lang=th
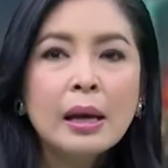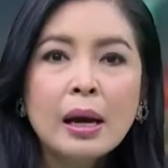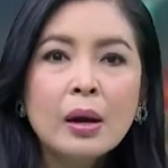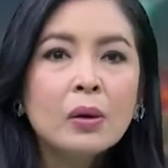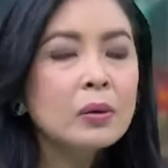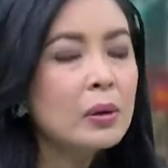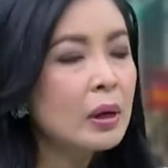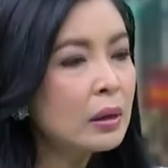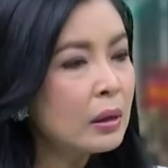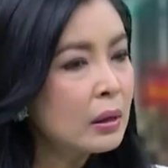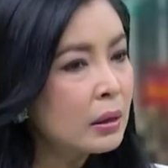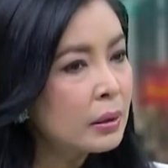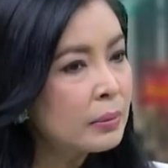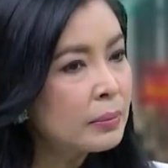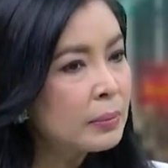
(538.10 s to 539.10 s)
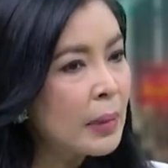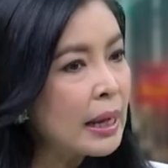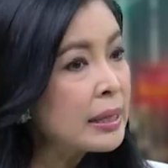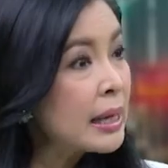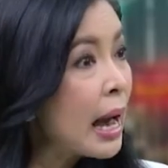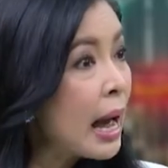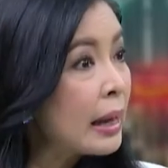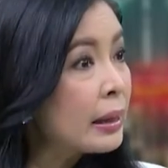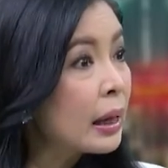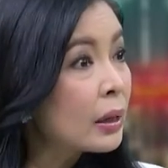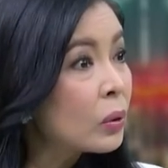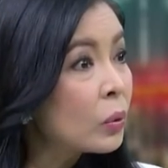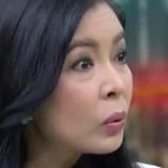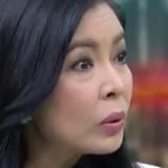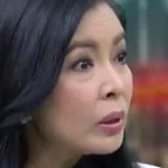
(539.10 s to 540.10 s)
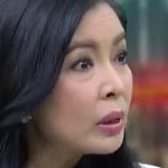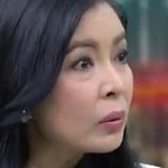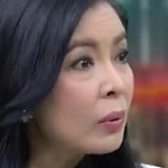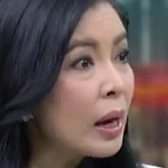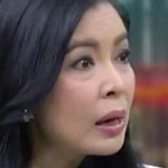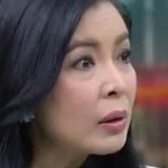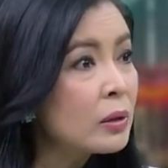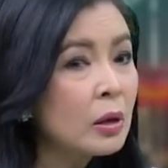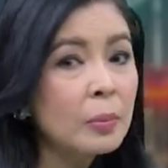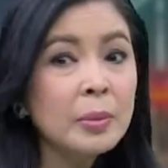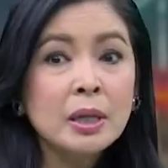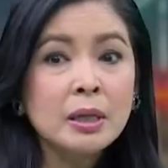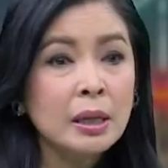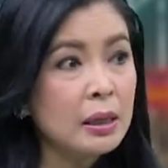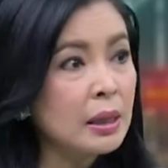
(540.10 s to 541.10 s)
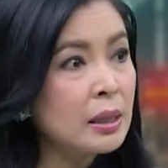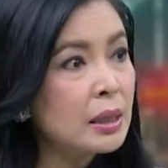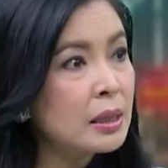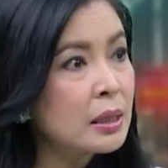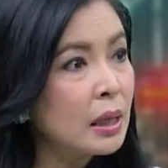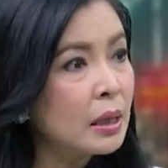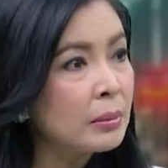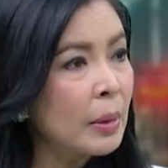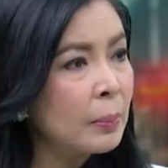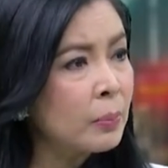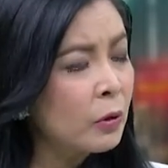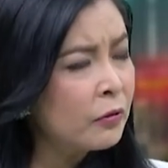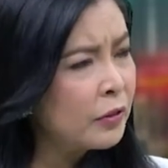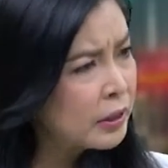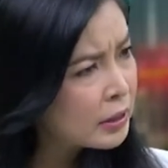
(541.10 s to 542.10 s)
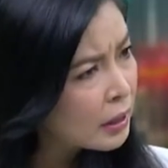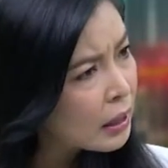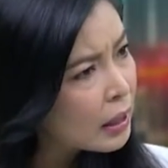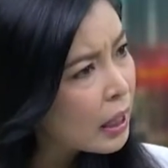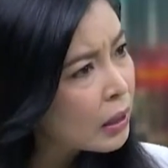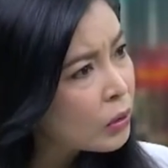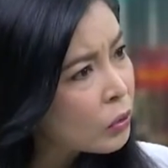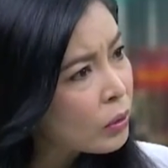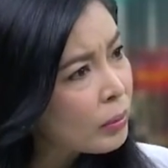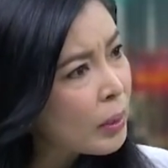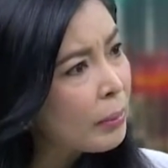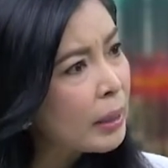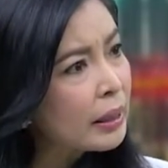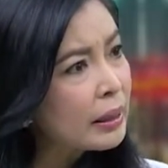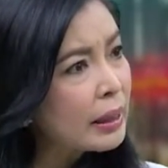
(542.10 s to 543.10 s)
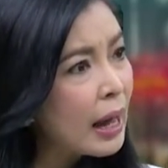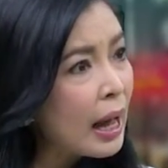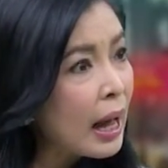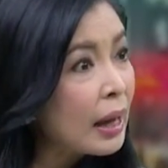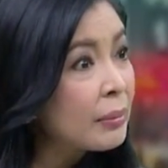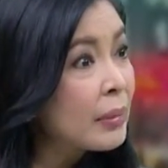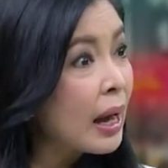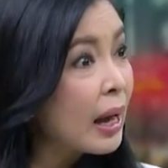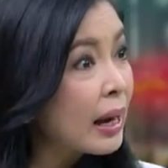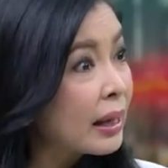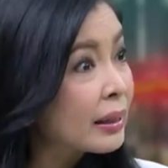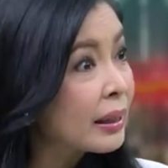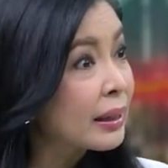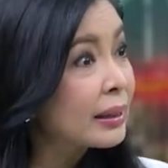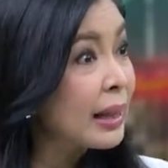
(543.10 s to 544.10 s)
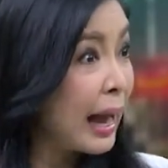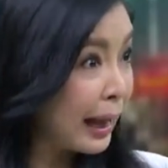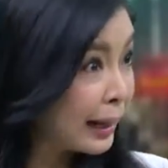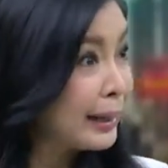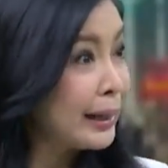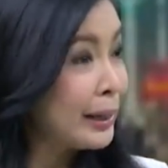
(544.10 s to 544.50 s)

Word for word: แล้วอาจารย์ทางนู้นหรือว่าเรามีสิทธิ์ที่จะเชิญแบบโปรเฟสเซอร์ทางนู้นมาบรรยายมาอะไรต่างๆอะ